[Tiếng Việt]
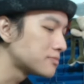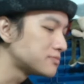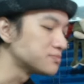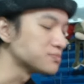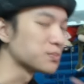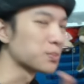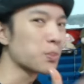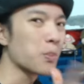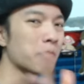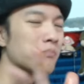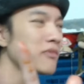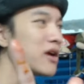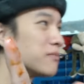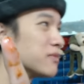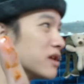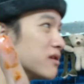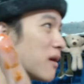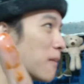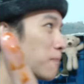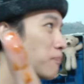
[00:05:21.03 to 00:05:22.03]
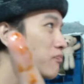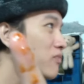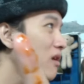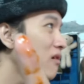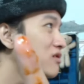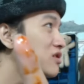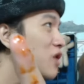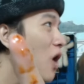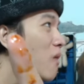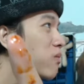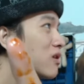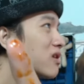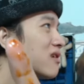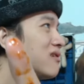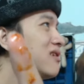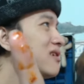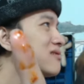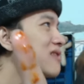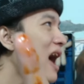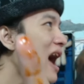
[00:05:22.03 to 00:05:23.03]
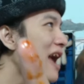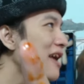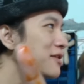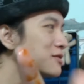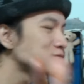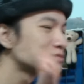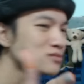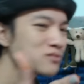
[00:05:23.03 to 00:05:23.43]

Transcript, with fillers: Mấy ông nhìn nè, số nó dính lên tay.